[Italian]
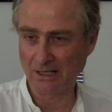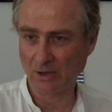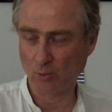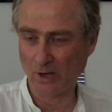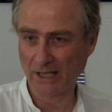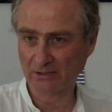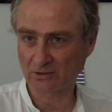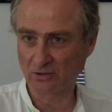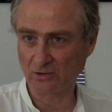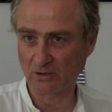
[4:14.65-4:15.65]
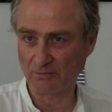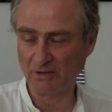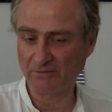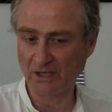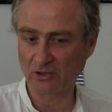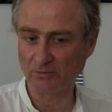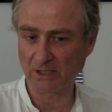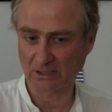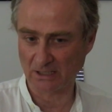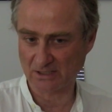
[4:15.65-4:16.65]
La guardo, mi vedo
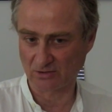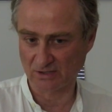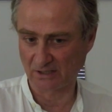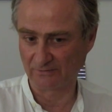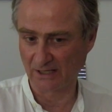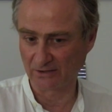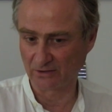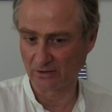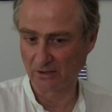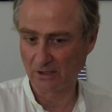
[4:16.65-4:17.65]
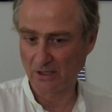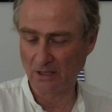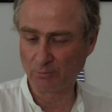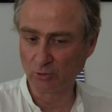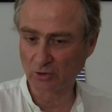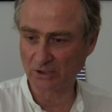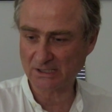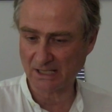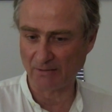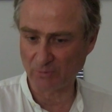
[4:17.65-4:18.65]
mentre la sto osservando. Il punto
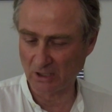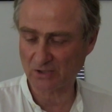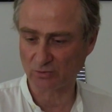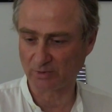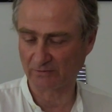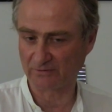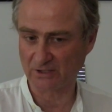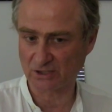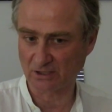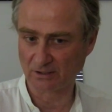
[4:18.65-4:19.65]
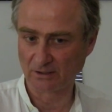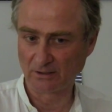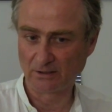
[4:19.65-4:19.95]
di scambio è la superficie.